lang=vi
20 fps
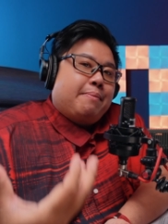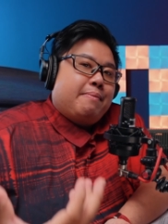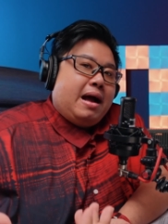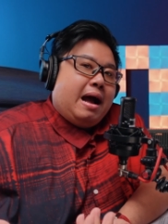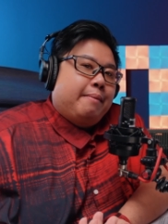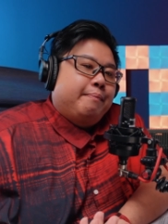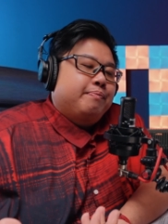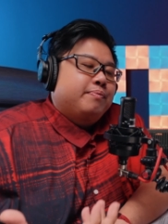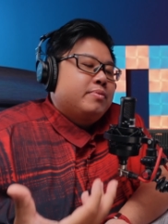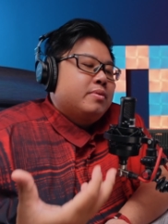tạp
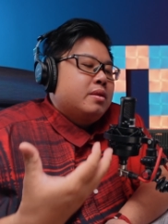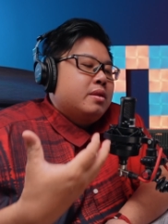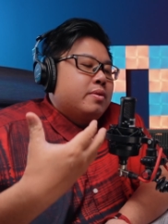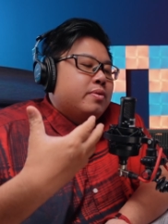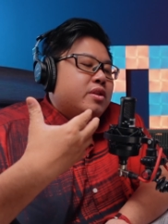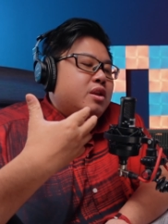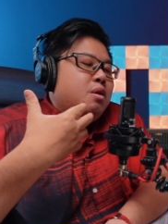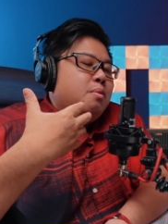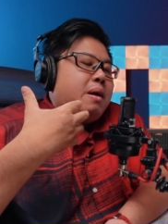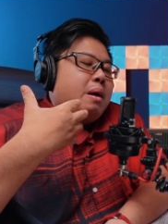âm
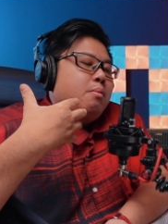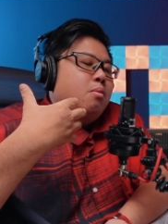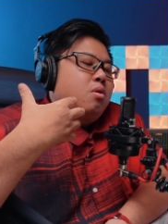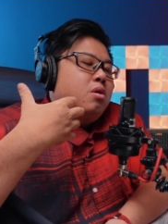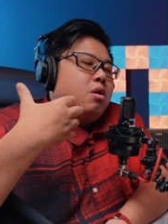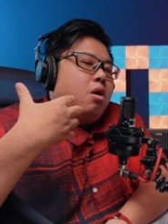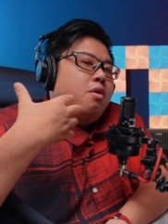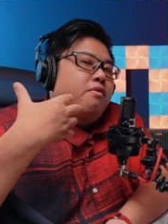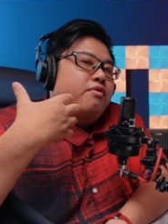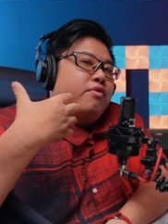nhưng mà bạn
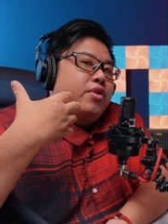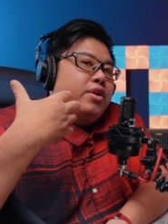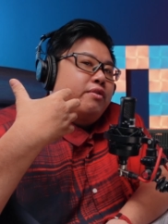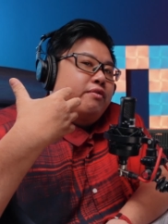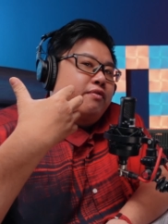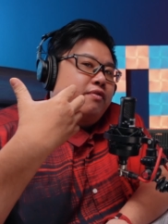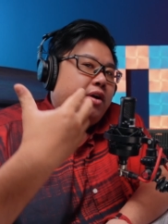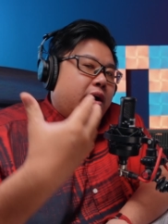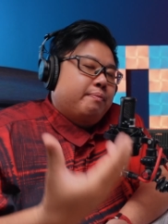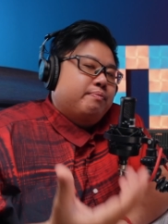muốn có
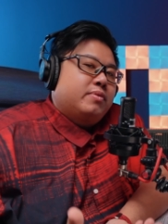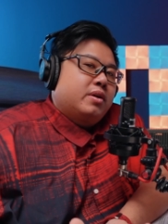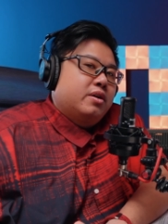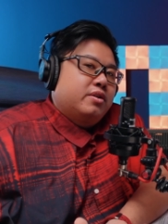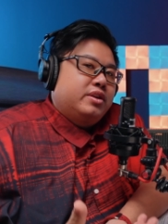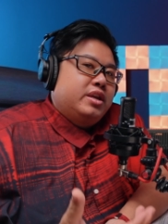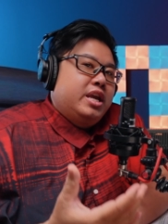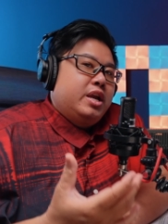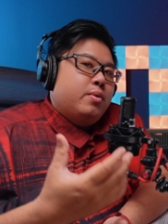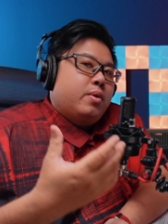reverb
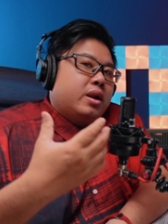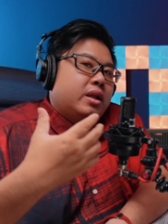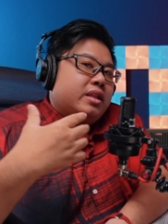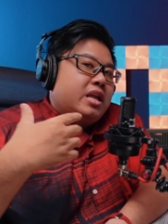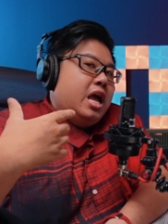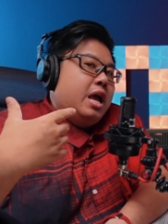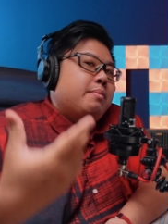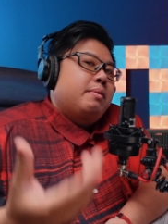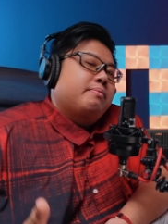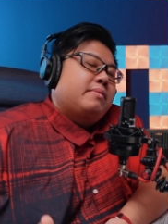tự nhiên hoặc
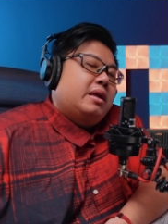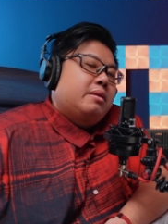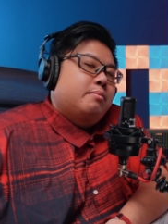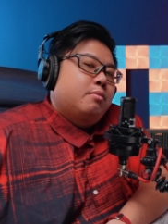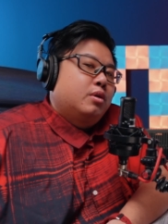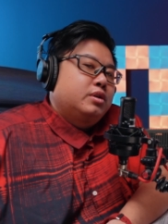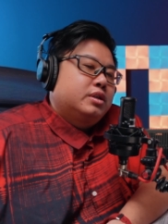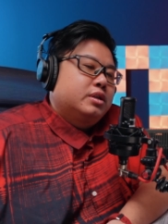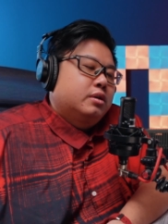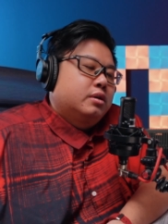là thêm âm
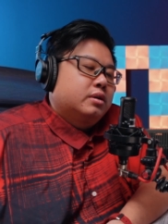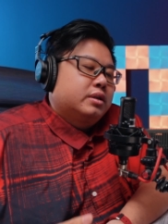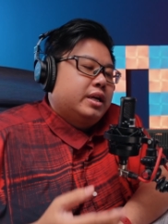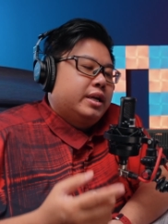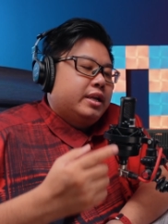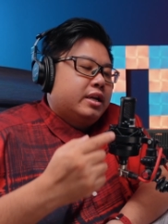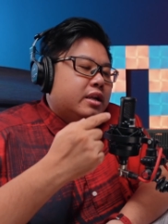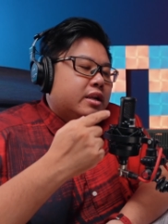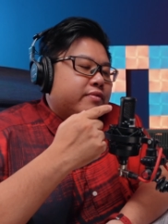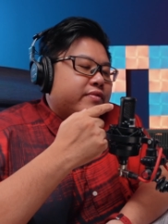thanh môi trường
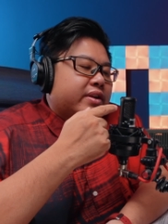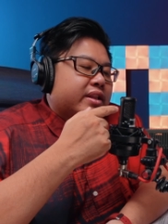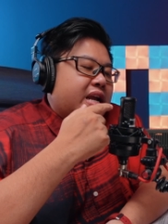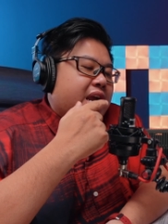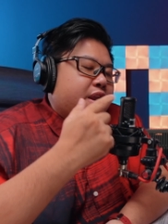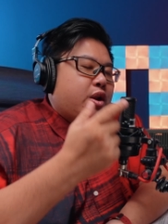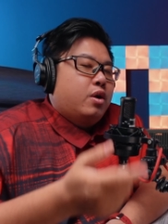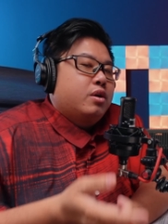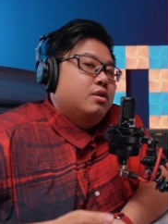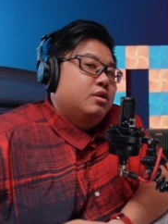thì cái việc
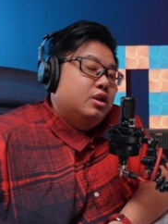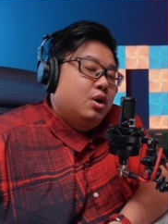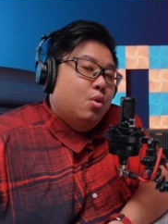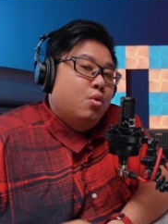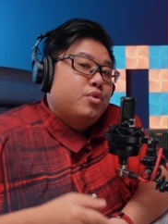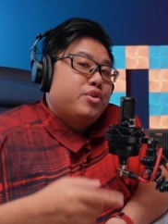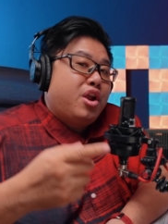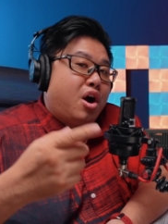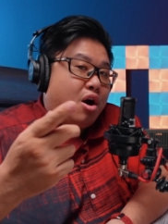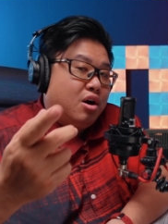thay đổi hướng
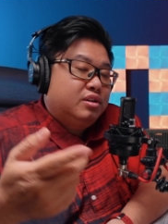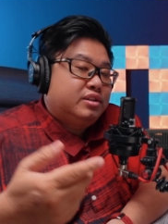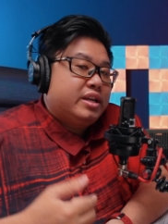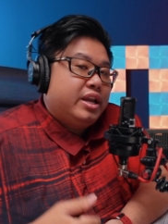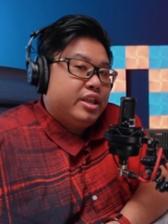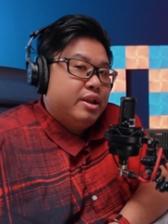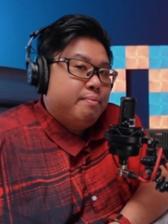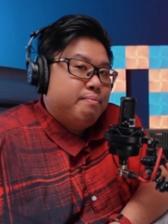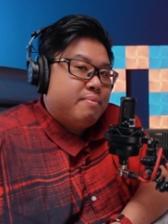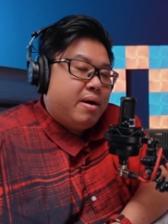thu nó
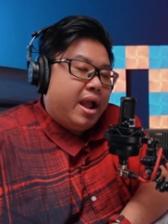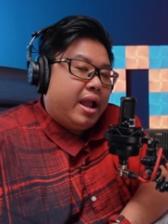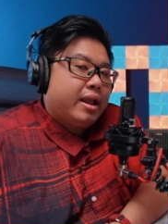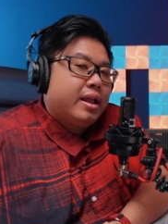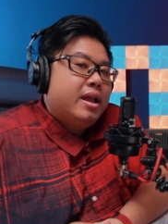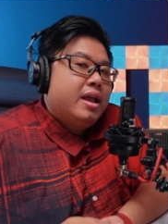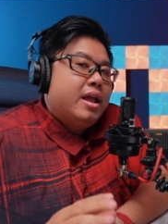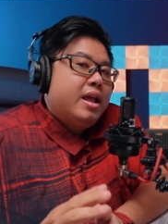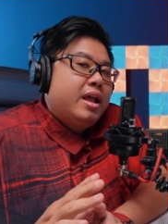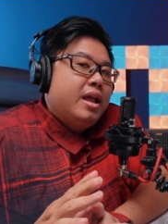sẽ giúp
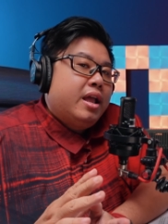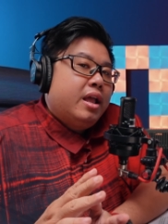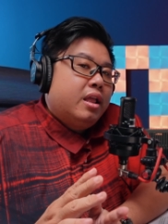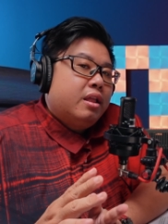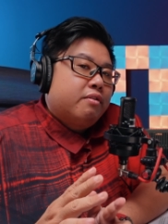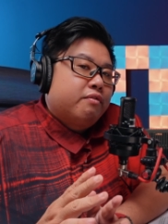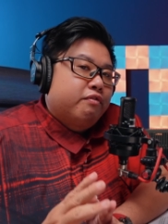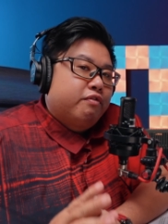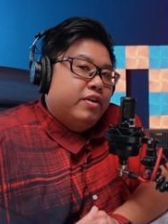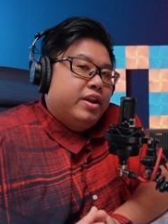bạn
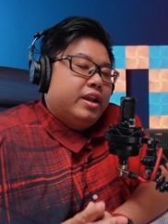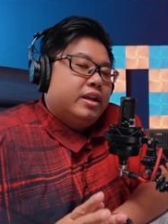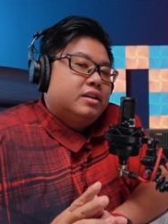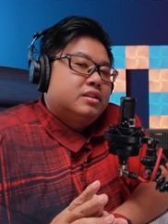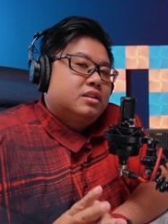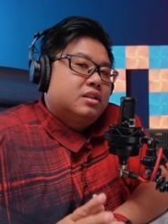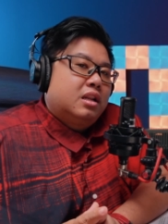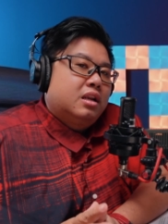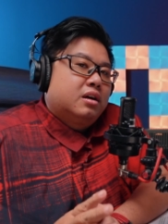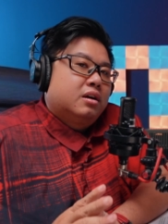
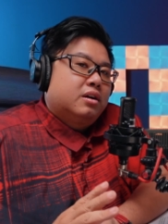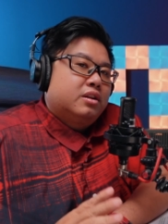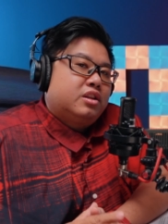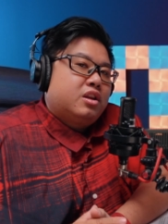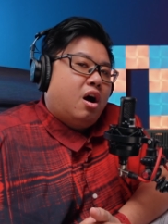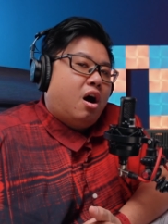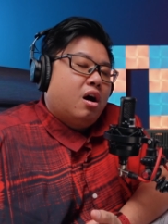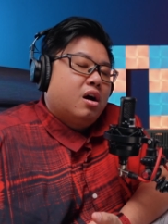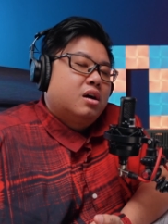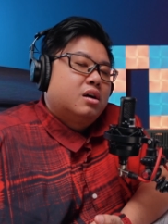việc lựa
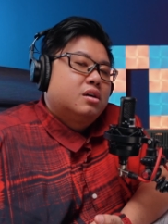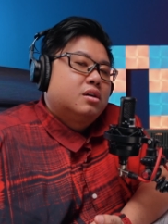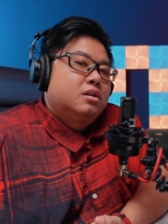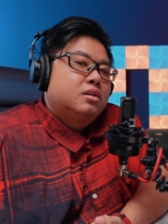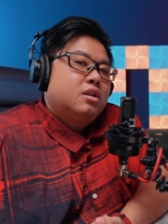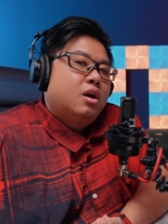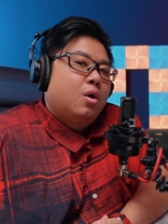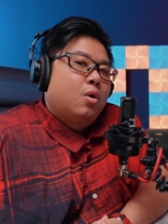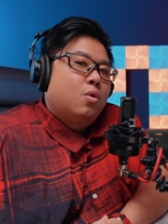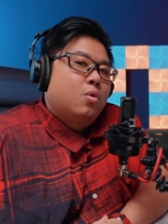chọn
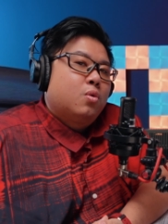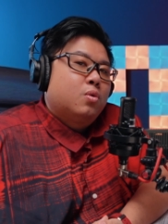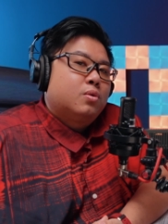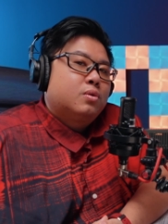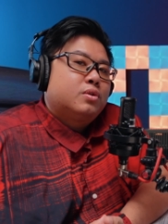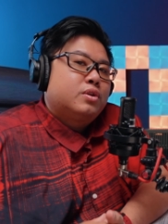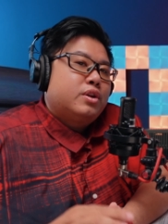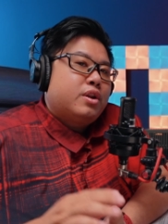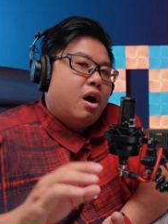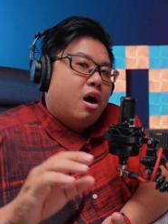hướng thu
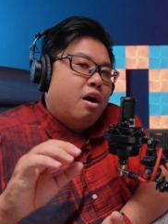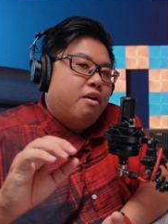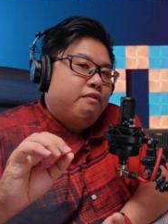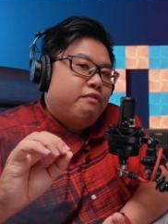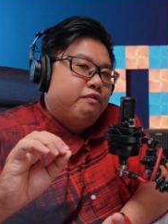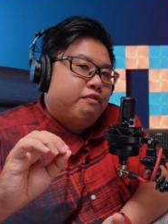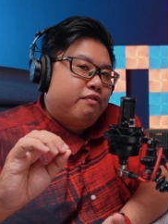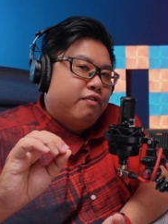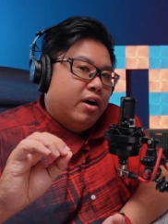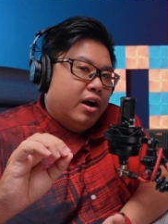
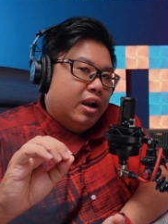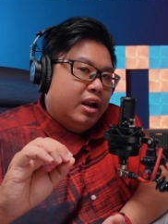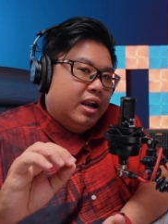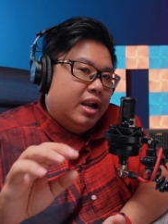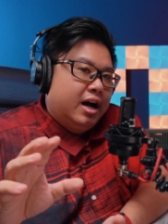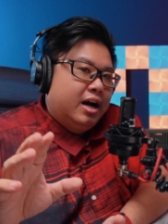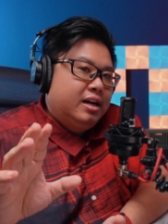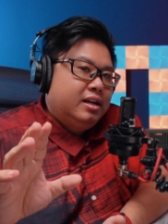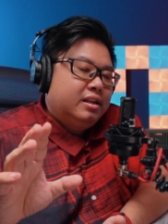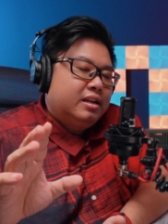nó
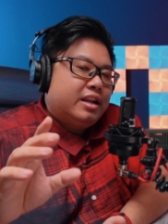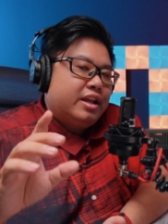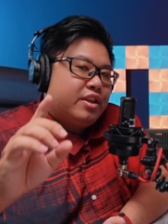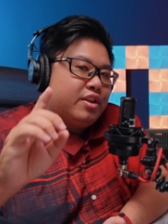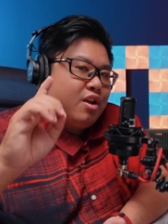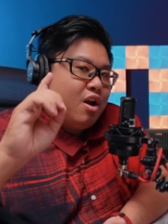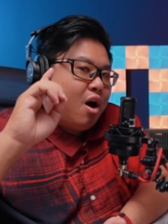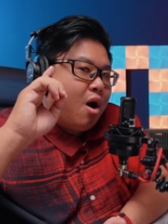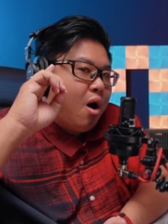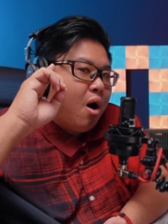phần lớn là
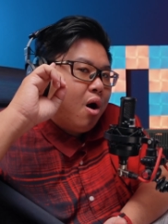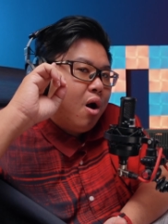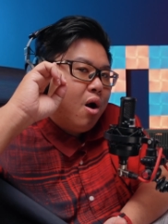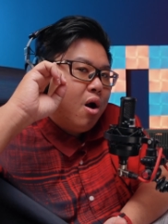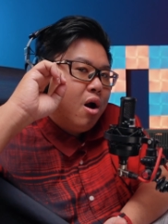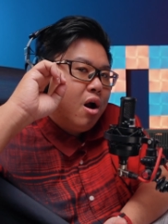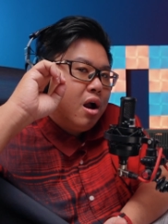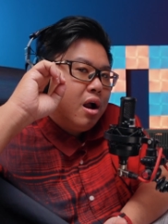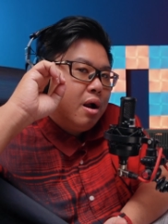do